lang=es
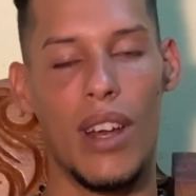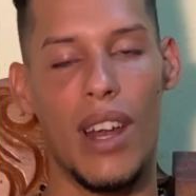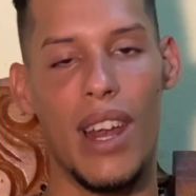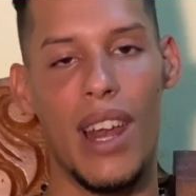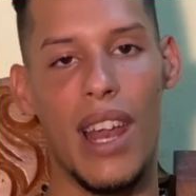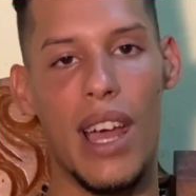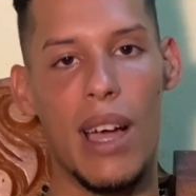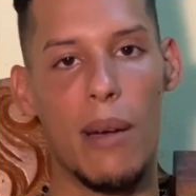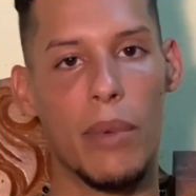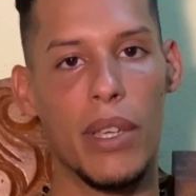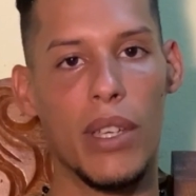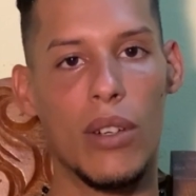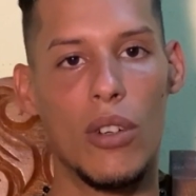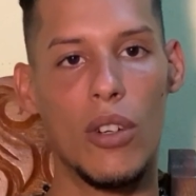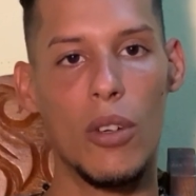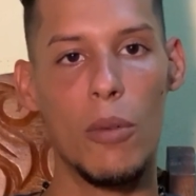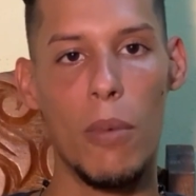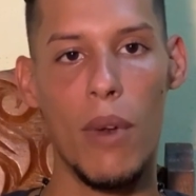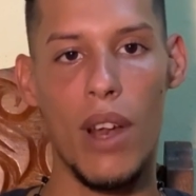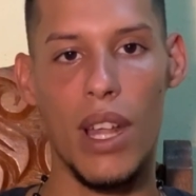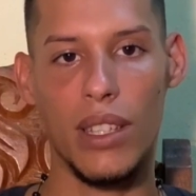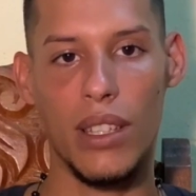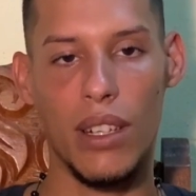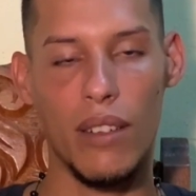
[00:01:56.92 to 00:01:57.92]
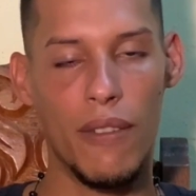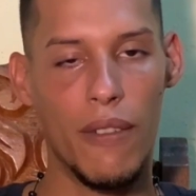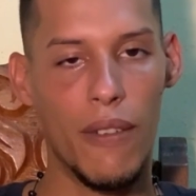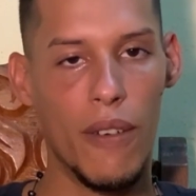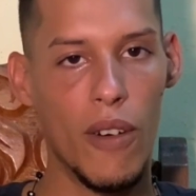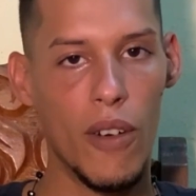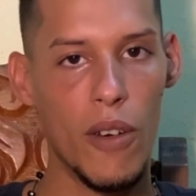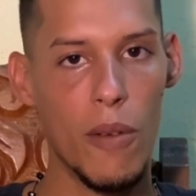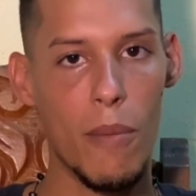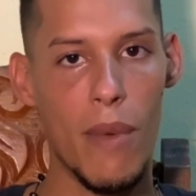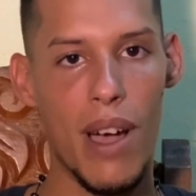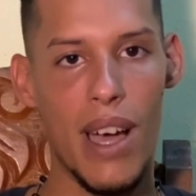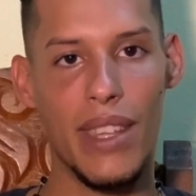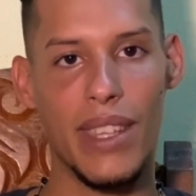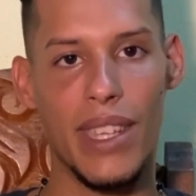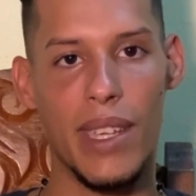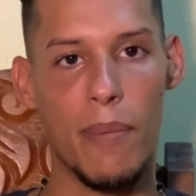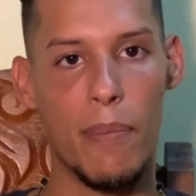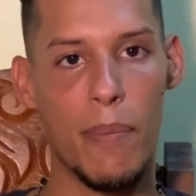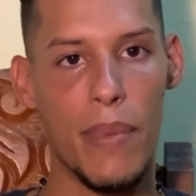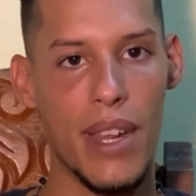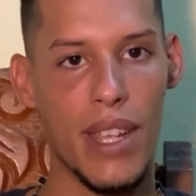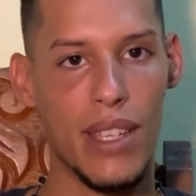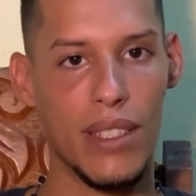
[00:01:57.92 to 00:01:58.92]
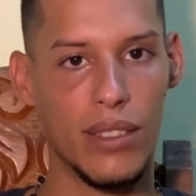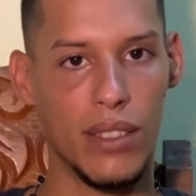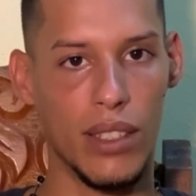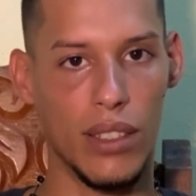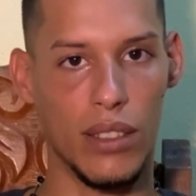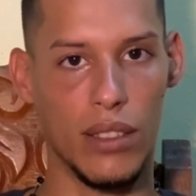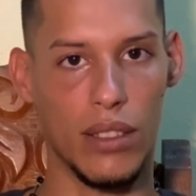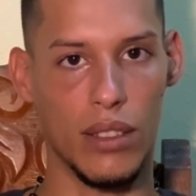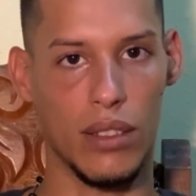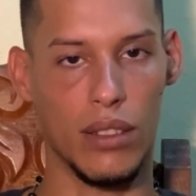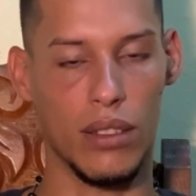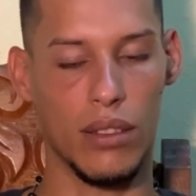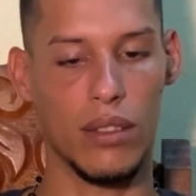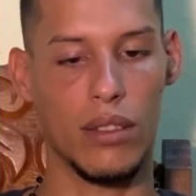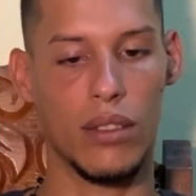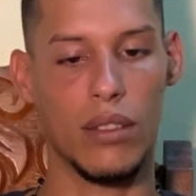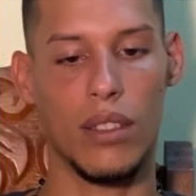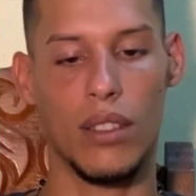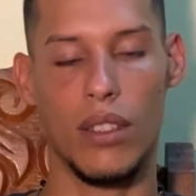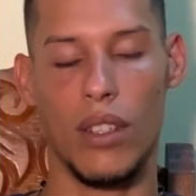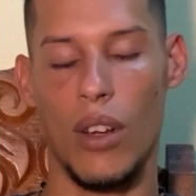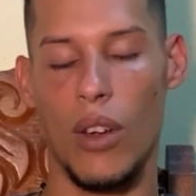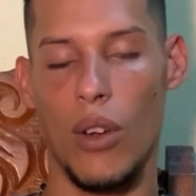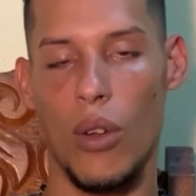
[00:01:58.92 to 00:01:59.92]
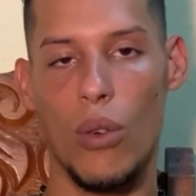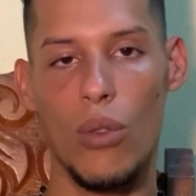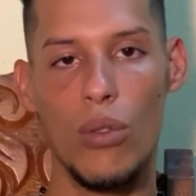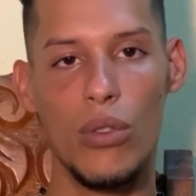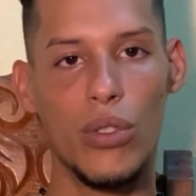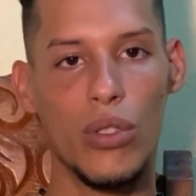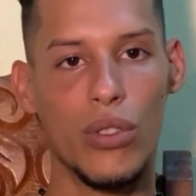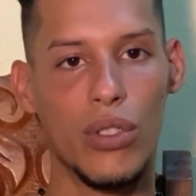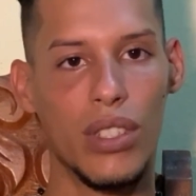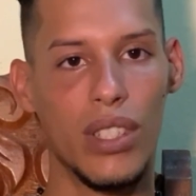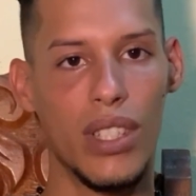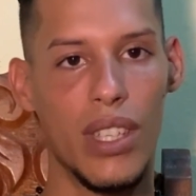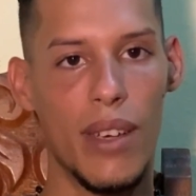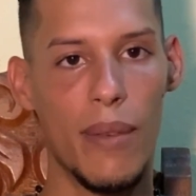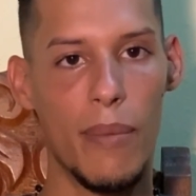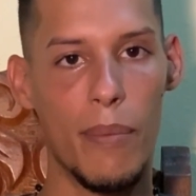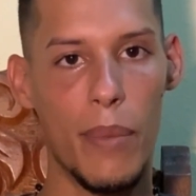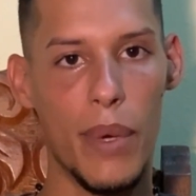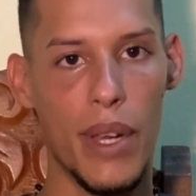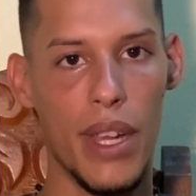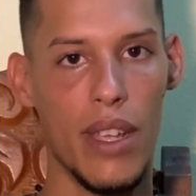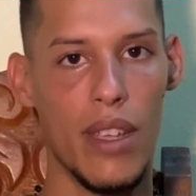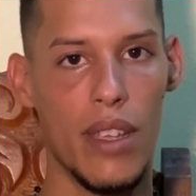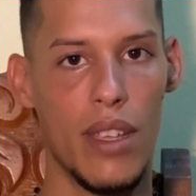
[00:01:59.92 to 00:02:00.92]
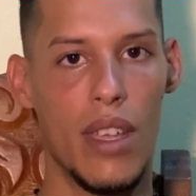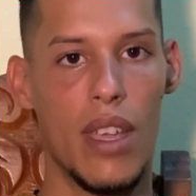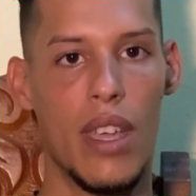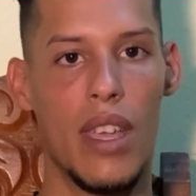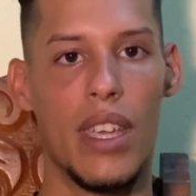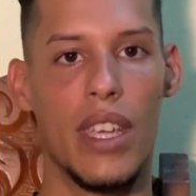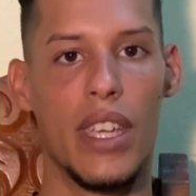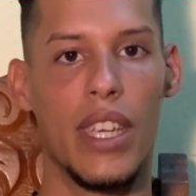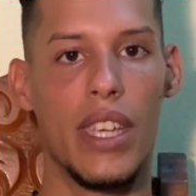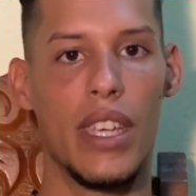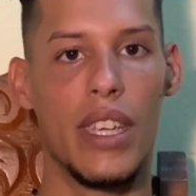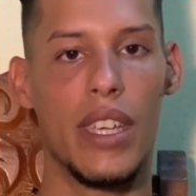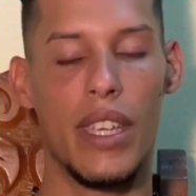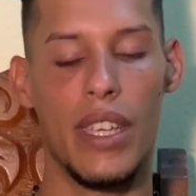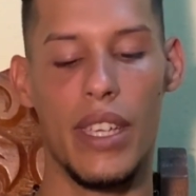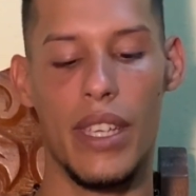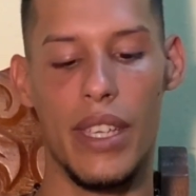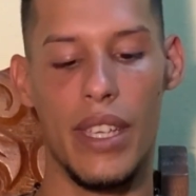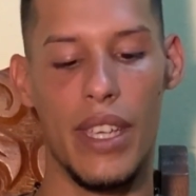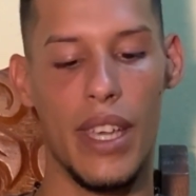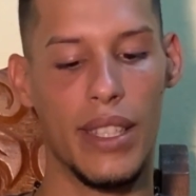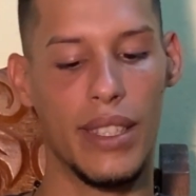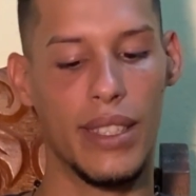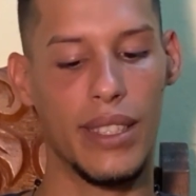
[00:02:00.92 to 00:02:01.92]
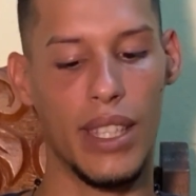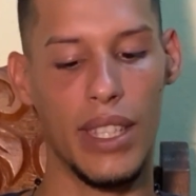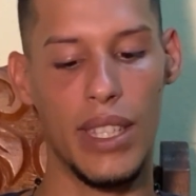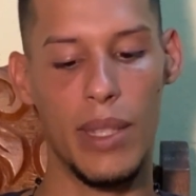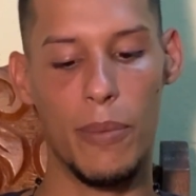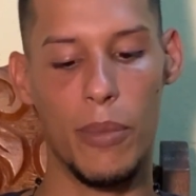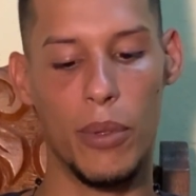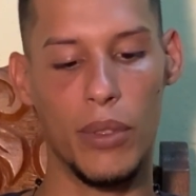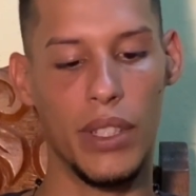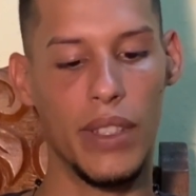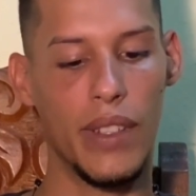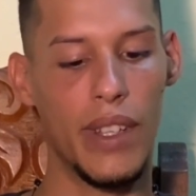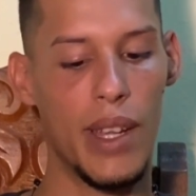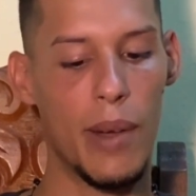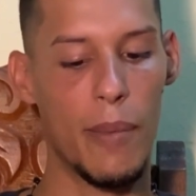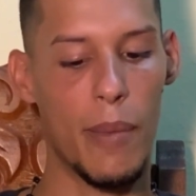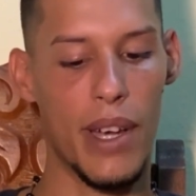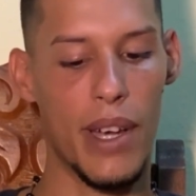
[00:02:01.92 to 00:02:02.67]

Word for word: la mejor plataforma de preset. Lo uso siempre y está disponible